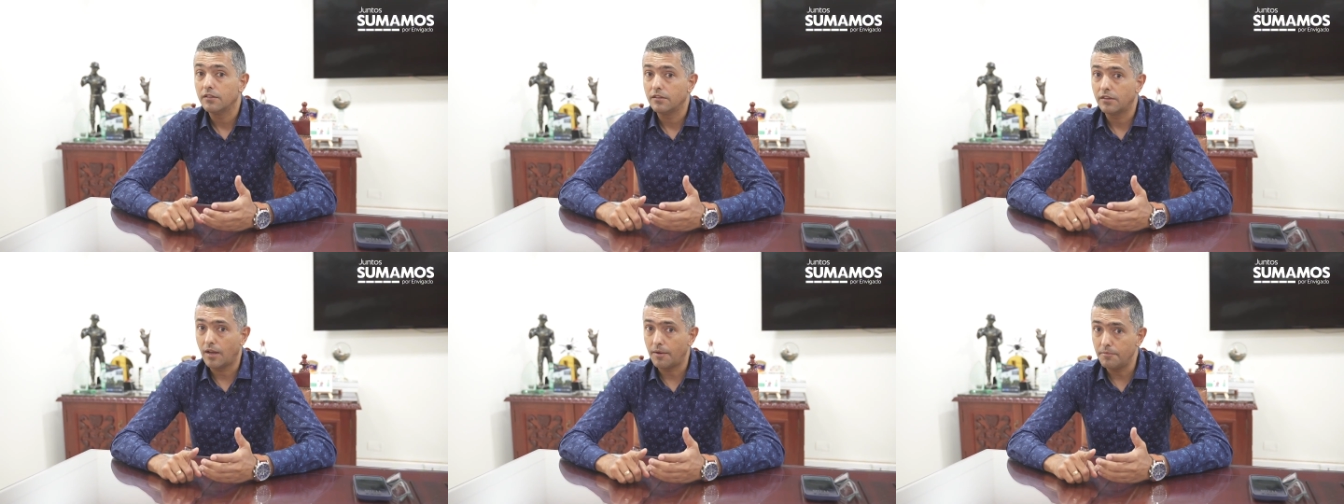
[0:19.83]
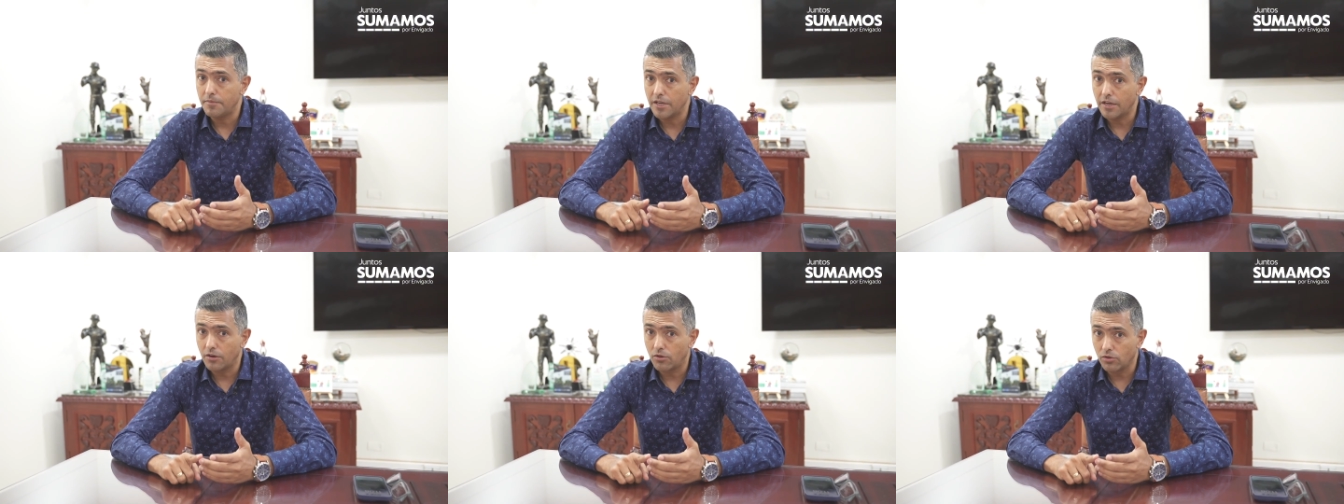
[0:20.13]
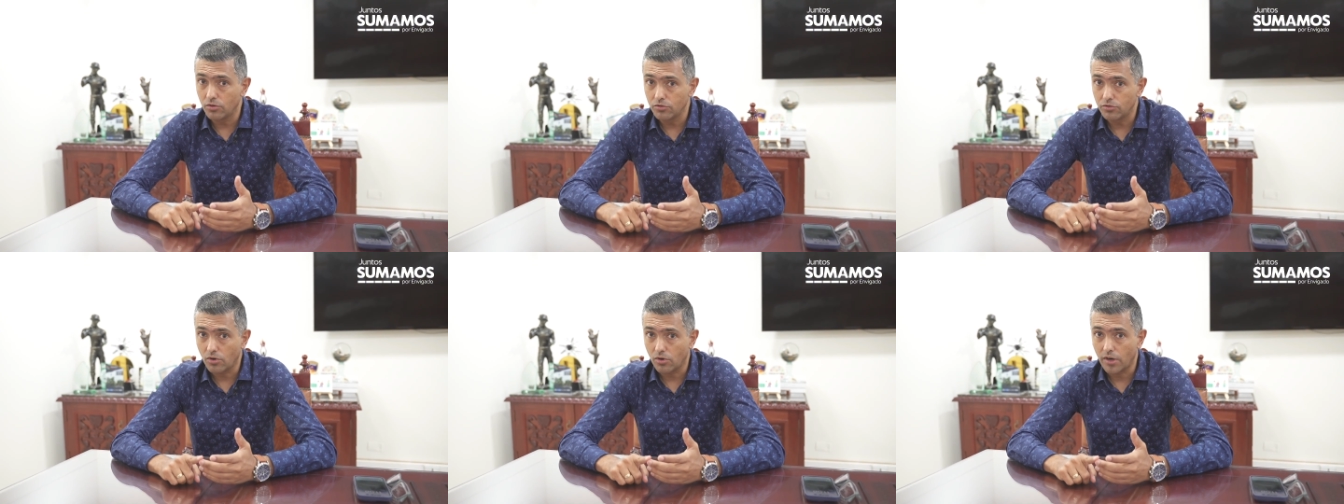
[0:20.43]
también
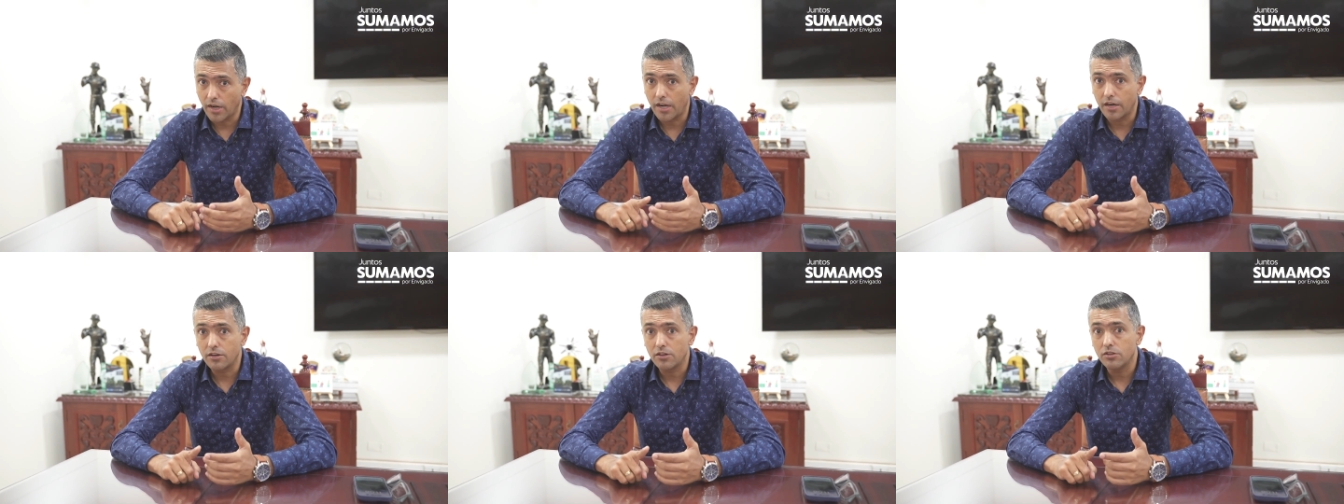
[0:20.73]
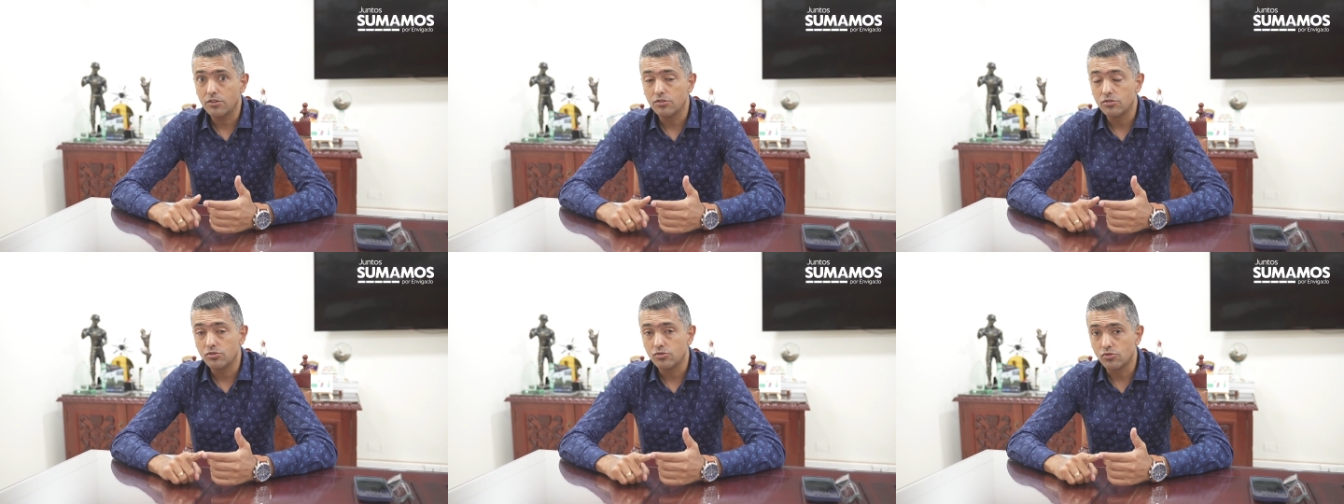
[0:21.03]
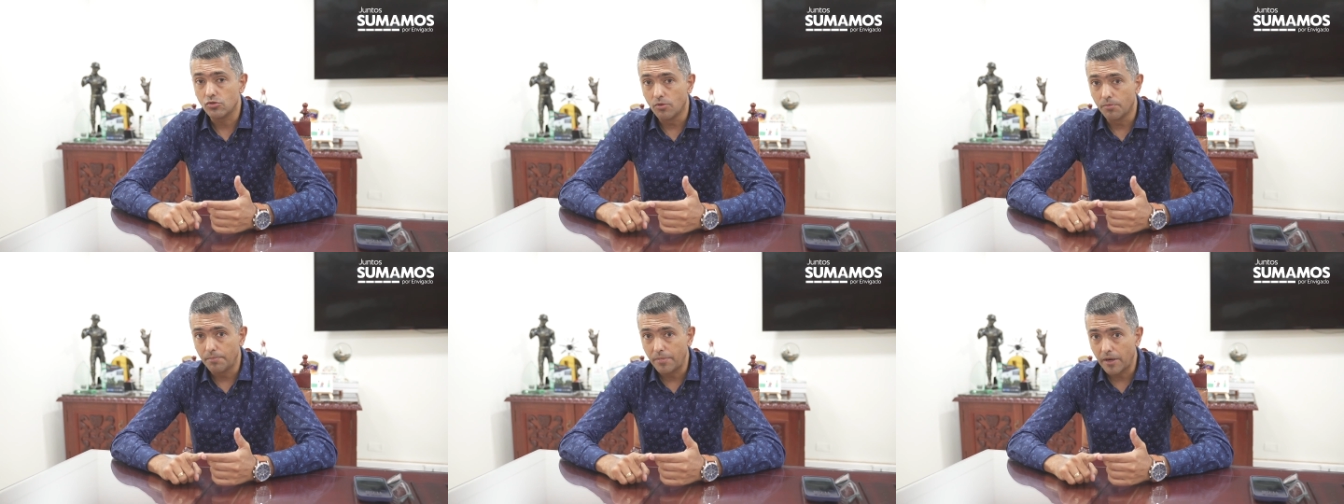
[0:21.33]
controlar,
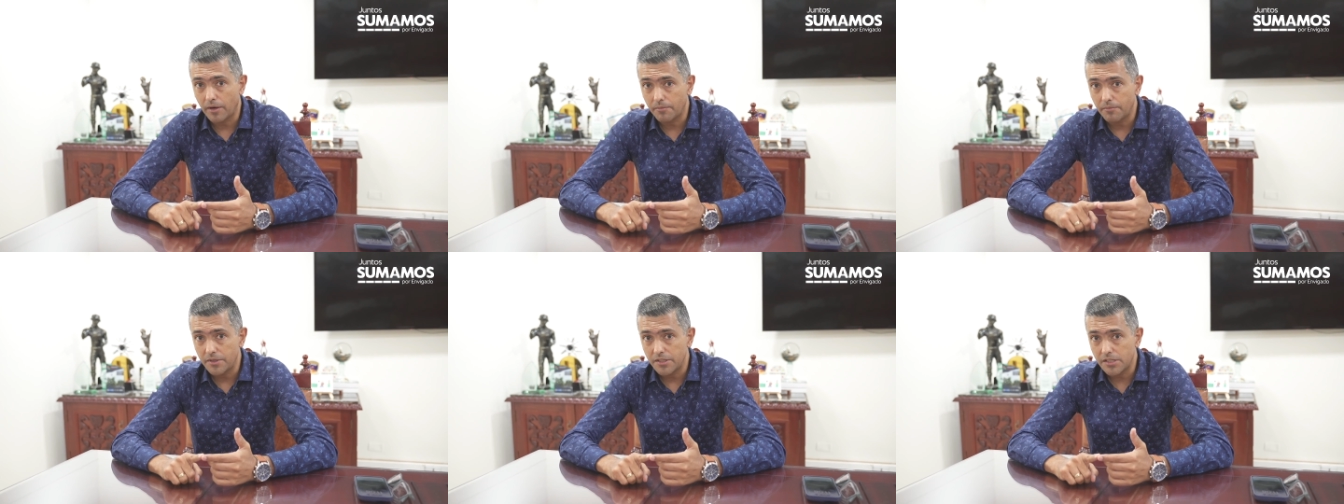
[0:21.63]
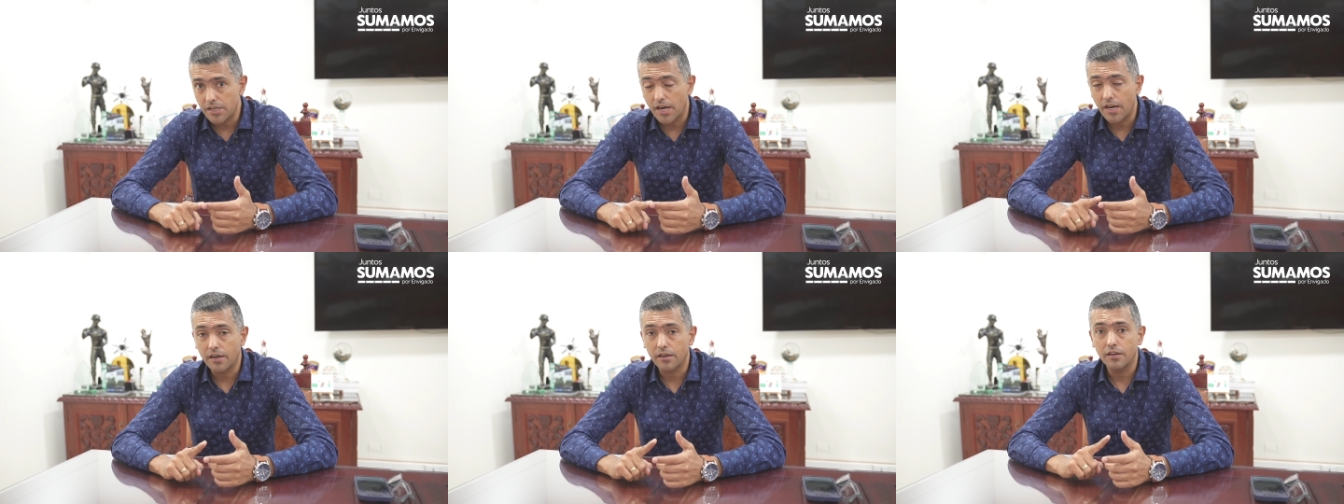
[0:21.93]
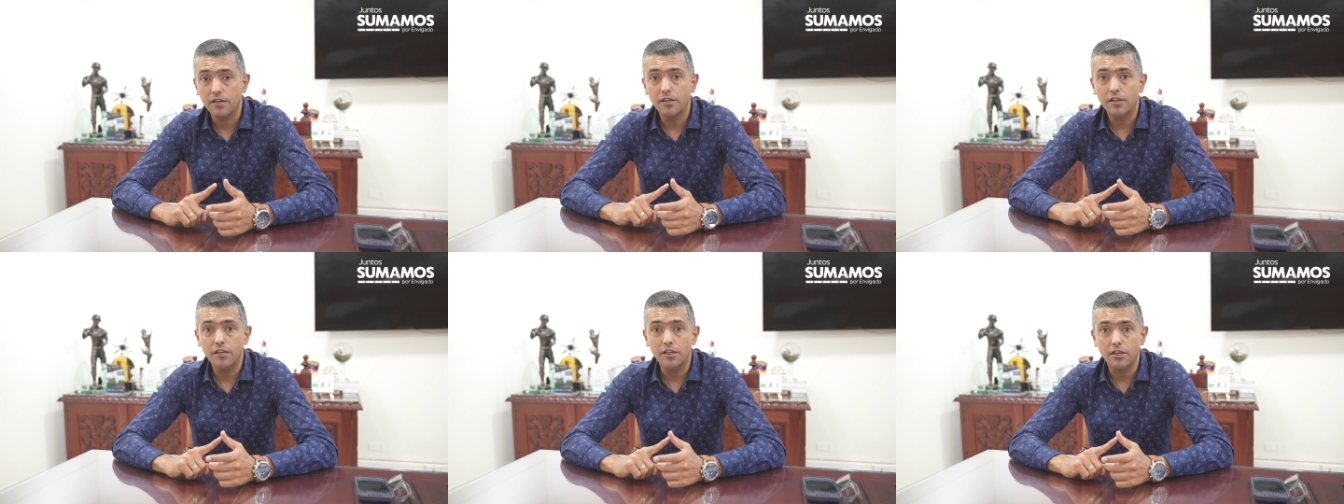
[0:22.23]
supervisar
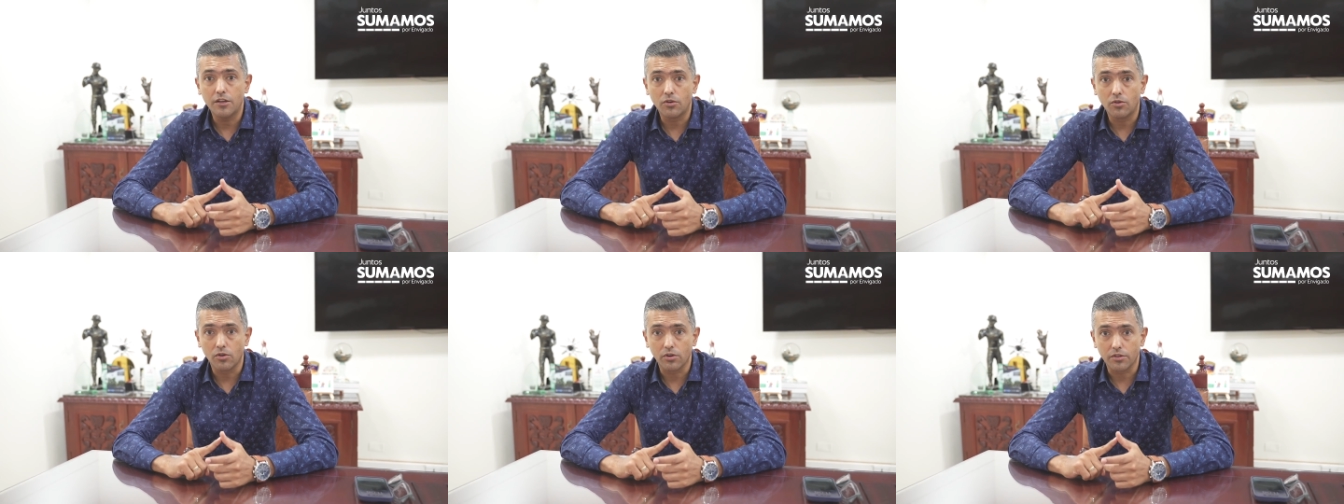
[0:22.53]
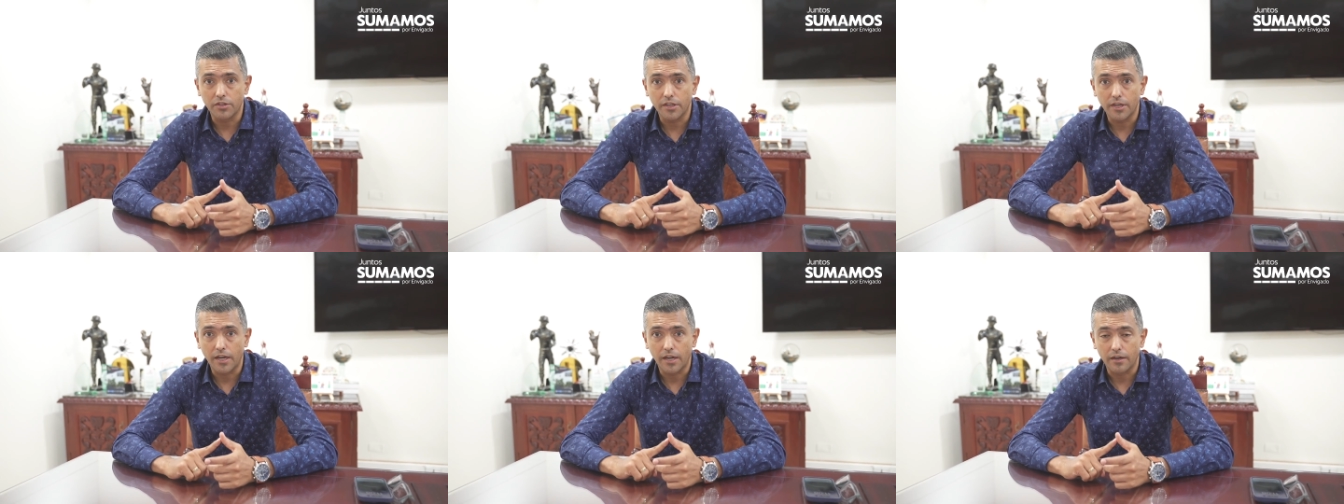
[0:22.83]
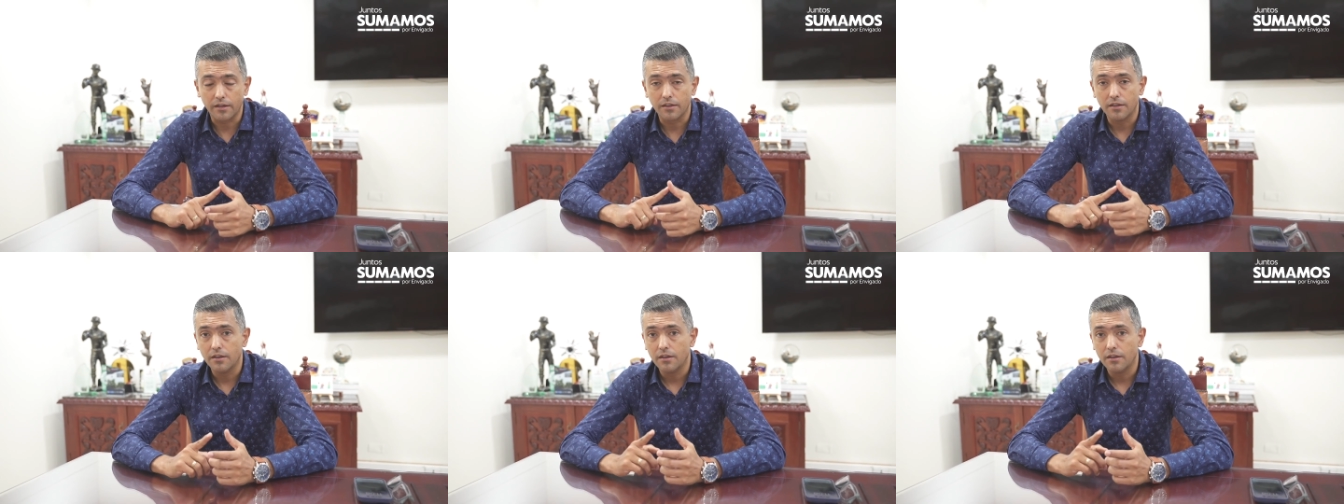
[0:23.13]
y coordinar.